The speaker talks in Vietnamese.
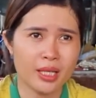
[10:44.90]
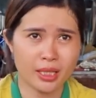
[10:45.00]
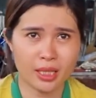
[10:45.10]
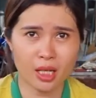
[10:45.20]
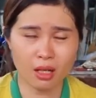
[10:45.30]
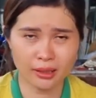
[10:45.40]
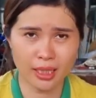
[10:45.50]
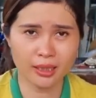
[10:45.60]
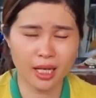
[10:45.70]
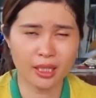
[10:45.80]
Vậy thì còn
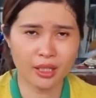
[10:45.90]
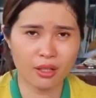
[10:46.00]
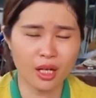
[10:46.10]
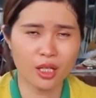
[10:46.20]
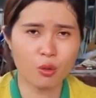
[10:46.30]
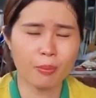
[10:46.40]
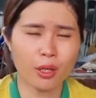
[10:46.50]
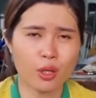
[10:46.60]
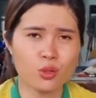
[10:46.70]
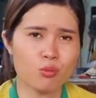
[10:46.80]
chần chờ gì nữa nếu quý
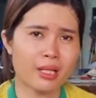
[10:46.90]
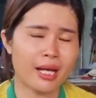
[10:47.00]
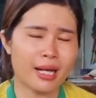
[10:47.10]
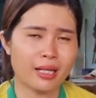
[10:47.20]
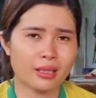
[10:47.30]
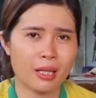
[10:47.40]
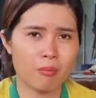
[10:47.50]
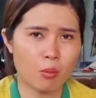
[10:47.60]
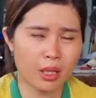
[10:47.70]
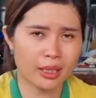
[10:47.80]
bà con chúng ta đang
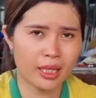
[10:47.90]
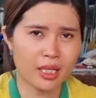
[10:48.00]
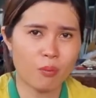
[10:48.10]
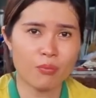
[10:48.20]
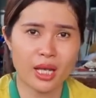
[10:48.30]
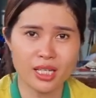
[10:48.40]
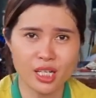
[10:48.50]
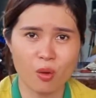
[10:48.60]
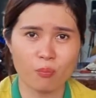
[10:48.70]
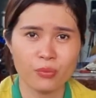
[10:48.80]
tìm một loại cây giống dễ
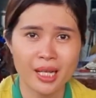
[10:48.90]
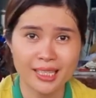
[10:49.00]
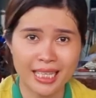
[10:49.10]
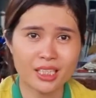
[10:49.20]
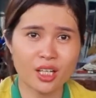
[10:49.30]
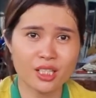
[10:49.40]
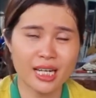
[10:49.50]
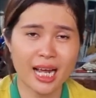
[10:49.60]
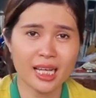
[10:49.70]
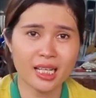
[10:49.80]
trồng, nhanh cho
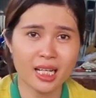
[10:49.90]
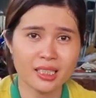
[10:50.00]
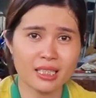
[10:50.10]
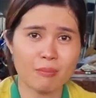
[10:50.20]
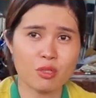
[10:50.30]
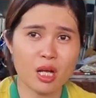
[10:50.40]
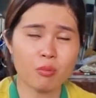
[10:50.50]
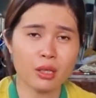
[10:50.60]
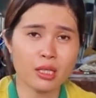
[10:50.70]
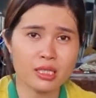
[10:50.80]
trái, ít chăm
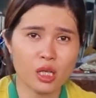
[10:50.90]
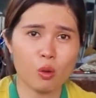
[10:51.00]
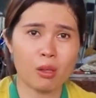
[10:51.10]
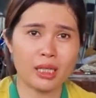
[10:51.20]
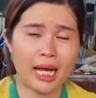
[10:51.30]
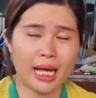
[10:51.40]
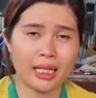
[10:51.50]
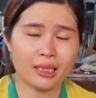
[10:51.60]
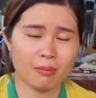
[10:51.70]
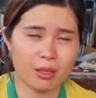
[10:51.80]
sóc, ít sâu bệnh
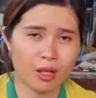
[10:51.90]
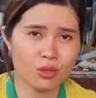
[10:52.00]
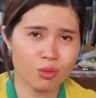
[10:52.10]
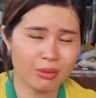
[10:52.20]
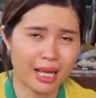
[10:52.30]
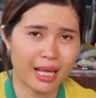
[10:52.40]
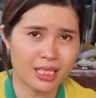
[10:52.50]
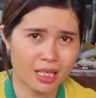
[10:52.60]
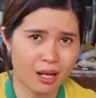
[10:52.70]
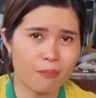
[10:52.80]
hại thì bà con chúng ta
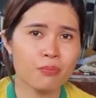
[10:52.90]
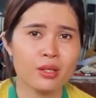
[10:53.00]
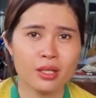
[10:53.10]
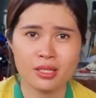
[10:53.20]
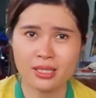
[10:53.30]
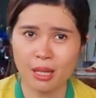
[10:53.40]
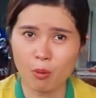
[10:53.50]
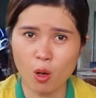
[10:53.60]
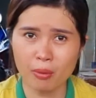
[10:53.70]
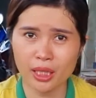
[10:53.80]
hãy chọn
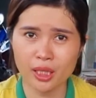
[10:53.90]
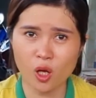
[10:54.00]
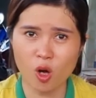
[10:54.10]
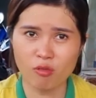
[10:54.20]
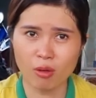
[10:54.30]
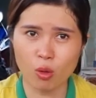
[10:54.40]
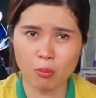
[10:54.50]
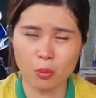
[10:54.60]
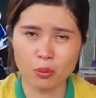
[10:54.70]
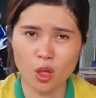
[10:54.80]
Sabo Mexico và
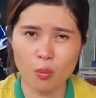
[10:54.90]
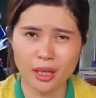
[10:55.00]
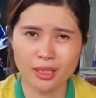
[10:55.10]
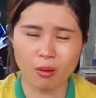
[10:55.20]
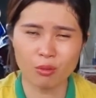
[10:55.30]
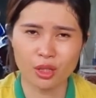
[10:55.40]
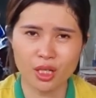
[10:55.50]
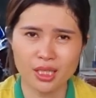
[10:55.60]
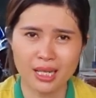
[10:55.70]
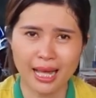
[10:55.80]
quên một yếu tố quan trọng nữa
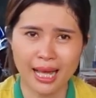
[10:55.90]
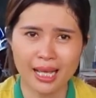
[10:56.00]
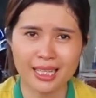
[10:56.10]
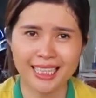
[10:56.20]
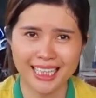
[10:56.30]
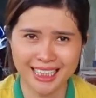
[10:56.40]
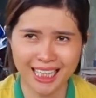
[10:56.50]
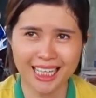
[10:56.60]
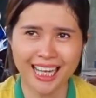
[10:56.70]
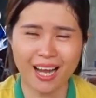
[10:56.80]
đó chính là kinh
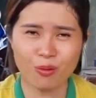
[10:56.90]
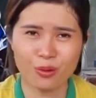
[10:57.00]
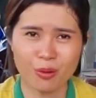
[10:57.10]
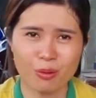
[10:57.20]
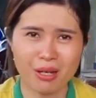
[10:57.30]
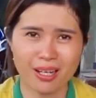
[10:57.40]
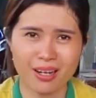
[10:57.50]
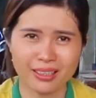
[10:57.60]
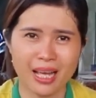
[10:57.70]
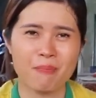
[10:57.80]
tế cao luôn nha quý bà
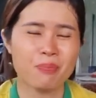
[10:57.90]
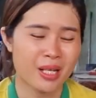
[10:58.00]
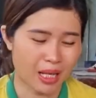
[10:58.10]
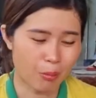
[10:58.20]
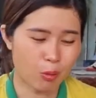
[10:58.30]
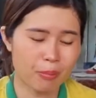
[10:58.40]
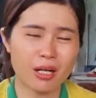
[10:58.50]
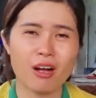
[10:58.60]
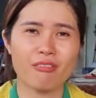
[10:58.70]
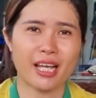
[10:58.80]
con nha. Cảm ơn quý
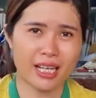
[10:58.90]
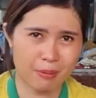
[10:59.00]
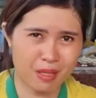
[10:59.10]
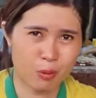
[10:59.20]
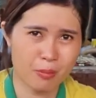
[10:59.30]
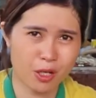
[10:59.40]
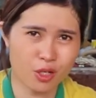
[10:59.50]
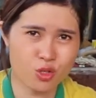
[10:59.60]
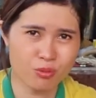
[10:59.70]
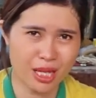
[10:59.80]
bà con và hẹn gặp lại quý bà
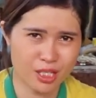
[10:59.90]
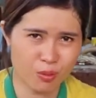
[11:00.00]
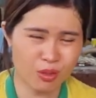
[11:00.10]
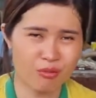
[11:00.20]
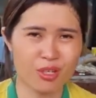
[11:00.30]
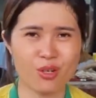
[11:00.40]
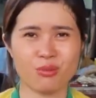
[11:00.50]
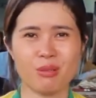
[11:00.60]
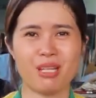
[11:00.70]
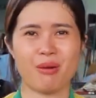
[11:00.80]
con chúng ta trong những
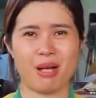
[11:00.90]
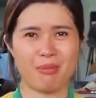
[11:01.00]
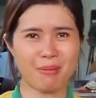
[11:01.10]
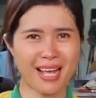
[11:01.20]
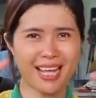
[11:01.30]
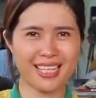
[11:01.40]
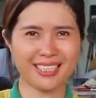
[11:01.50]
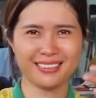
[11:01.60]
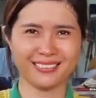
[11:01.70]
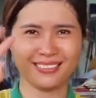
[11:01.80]
video tiếp theo ạ. À. Bye
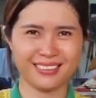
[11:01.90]
bye.